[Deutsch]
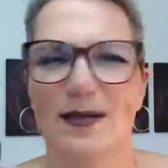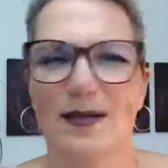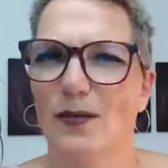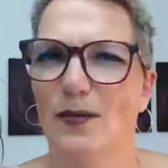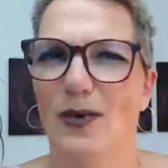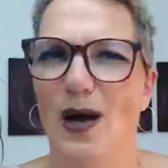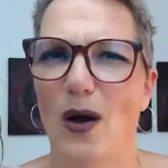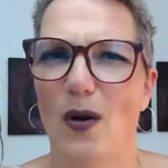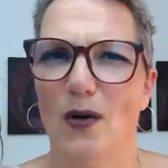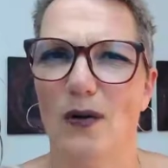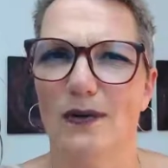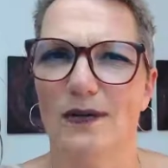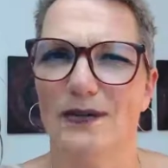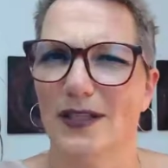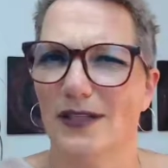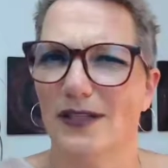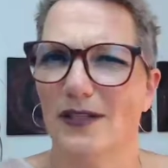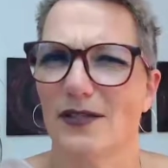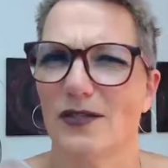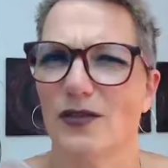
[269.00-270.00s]
wow,
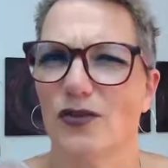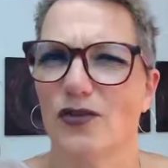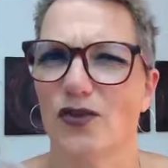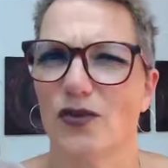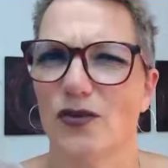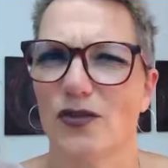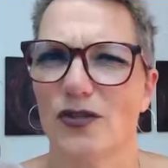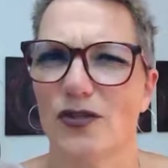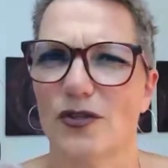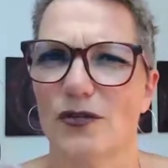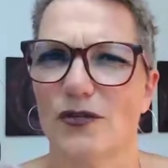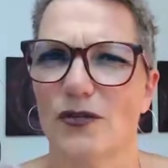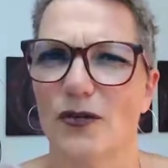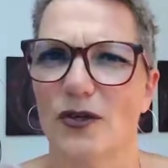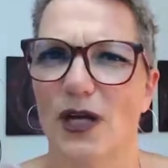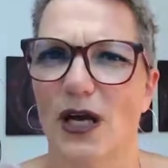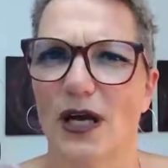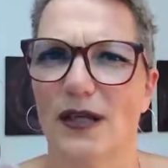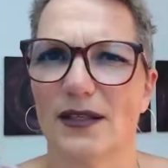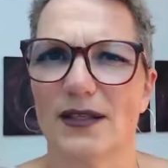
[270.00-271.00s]
das ist ein schönes Gefühl
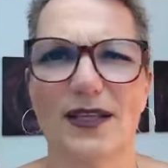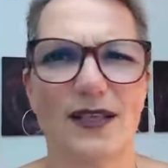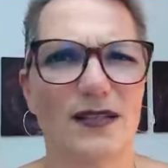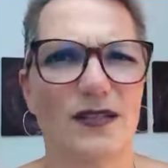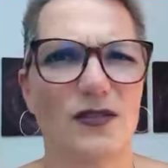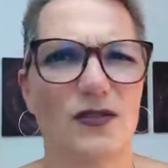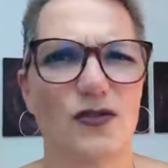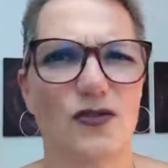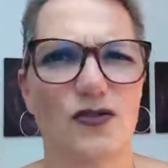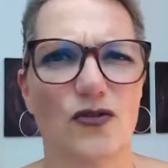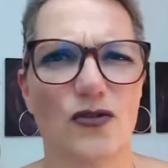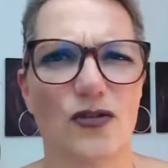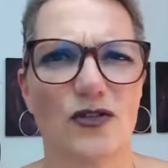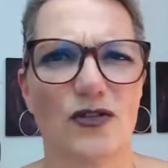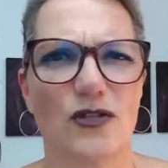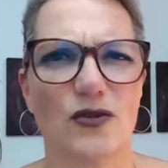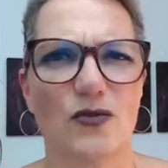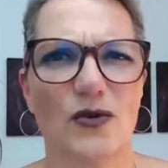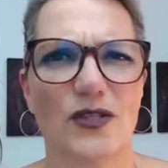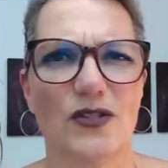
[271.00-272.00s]
gerade, das ist eine schöne
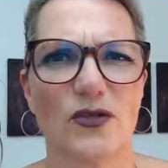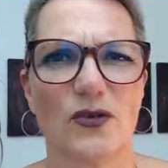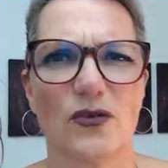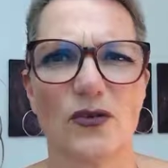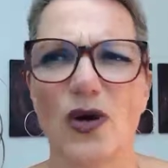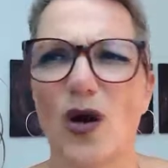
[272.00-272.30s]
Situation.